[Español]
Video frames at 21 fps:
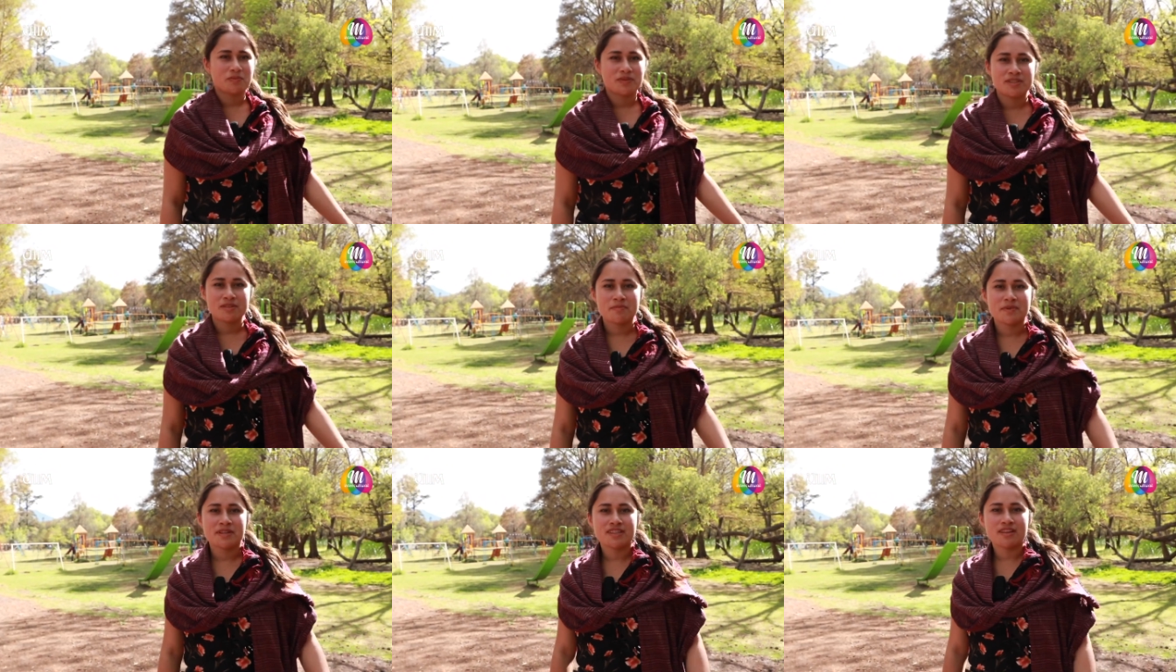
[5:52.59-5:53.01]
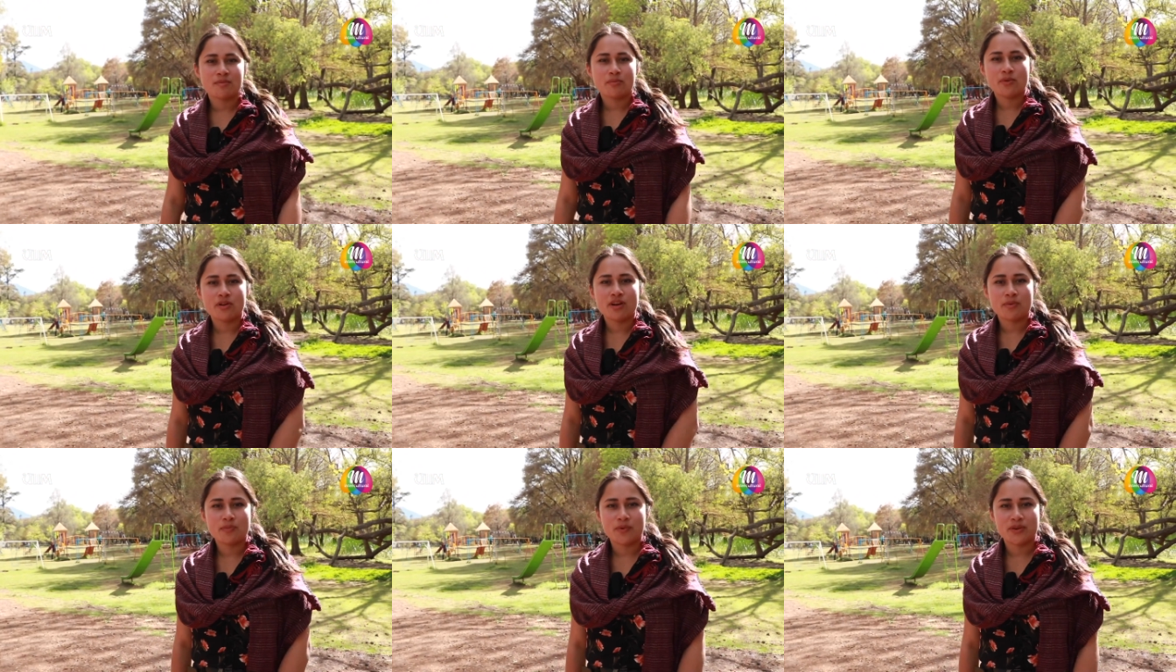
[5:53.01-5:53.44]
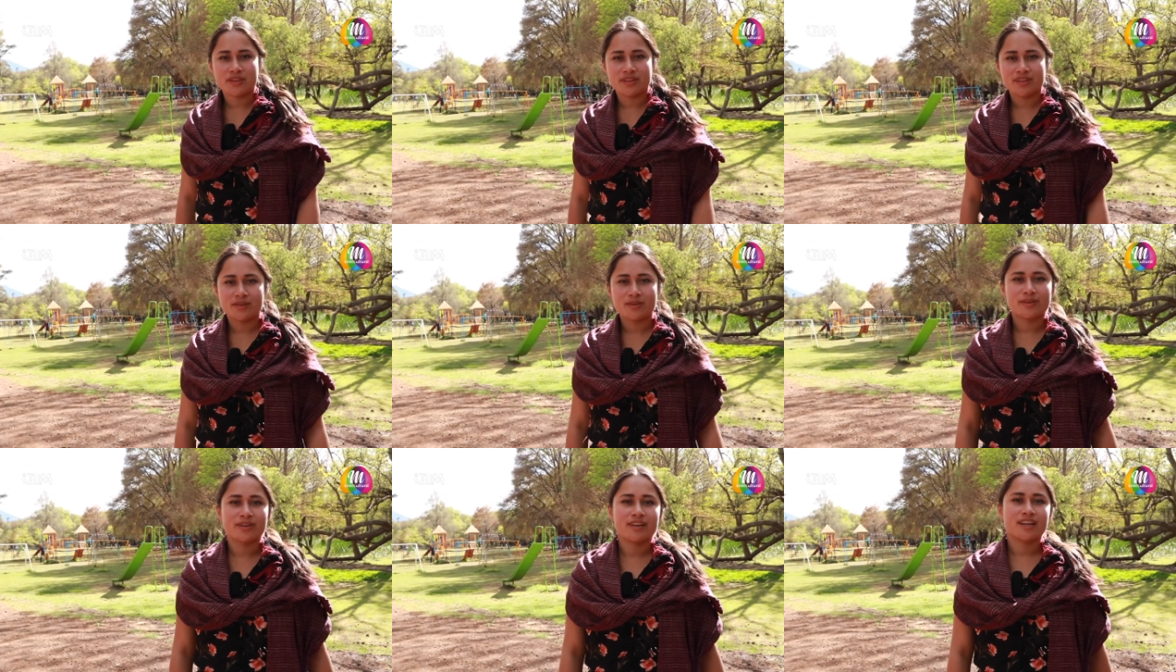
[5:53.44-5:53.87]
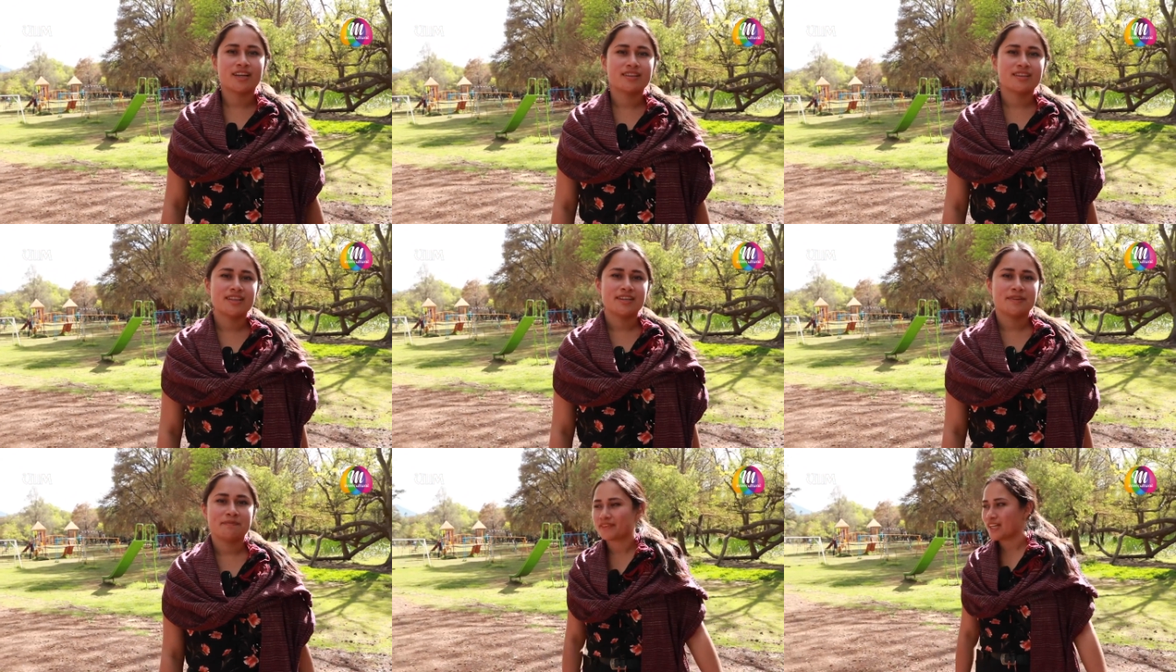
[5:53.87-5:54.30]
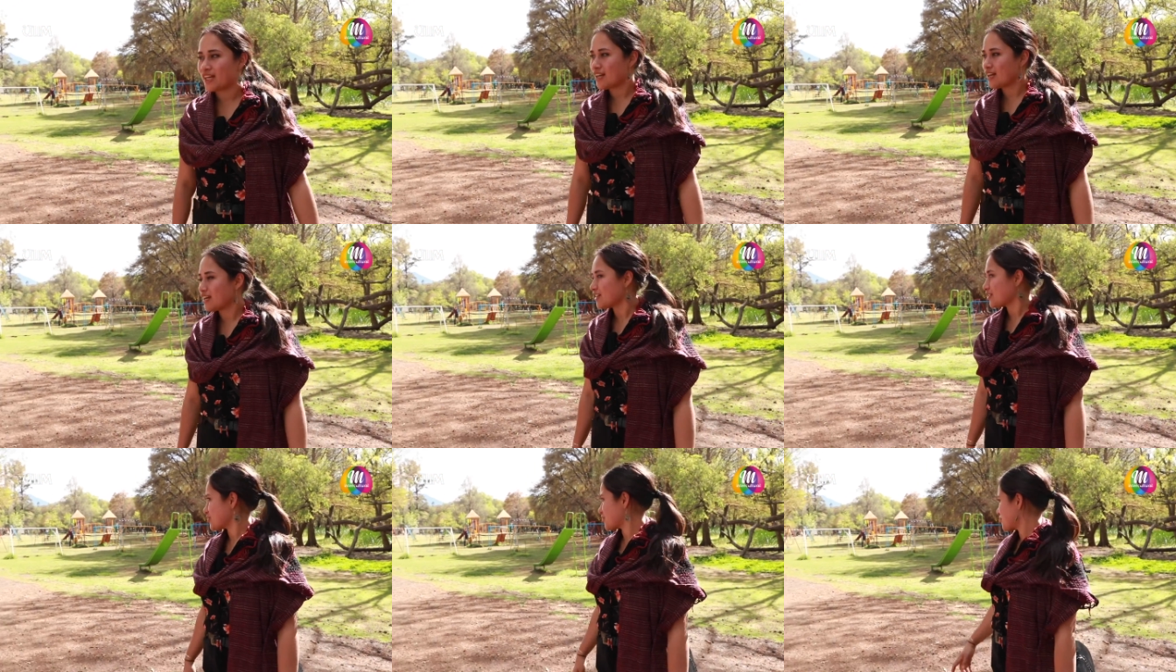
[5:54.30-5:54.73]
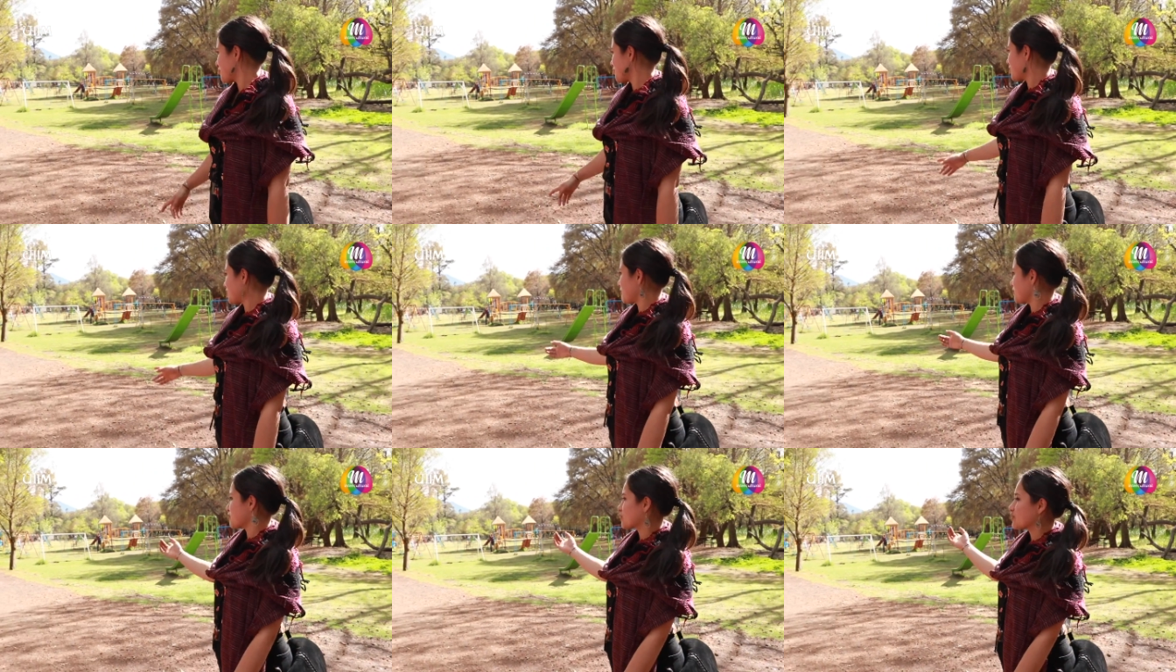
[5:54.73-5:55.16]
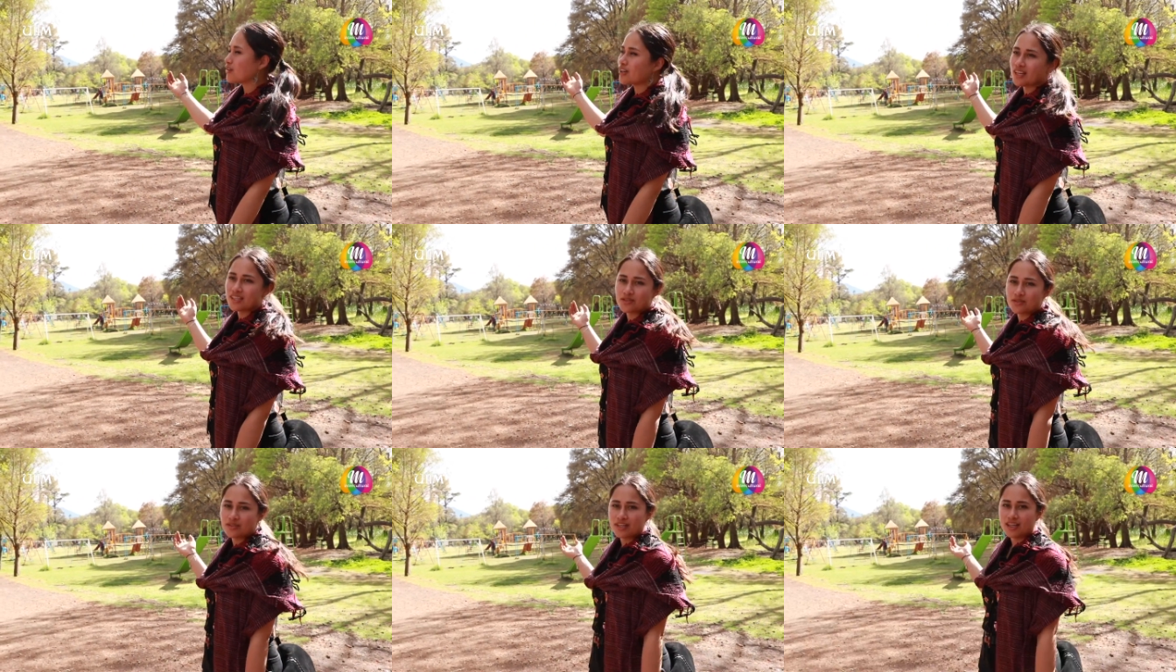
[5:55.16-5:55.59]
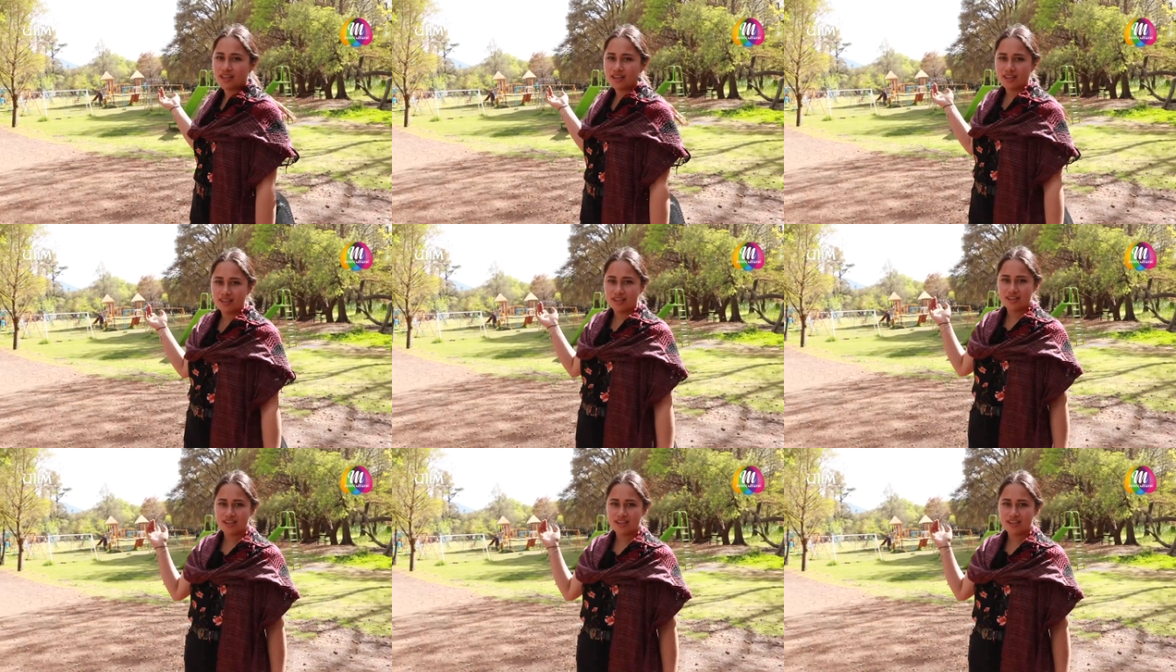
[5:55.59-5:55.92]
de pasar por el puente colgante, ah, nos encontramos con la zona de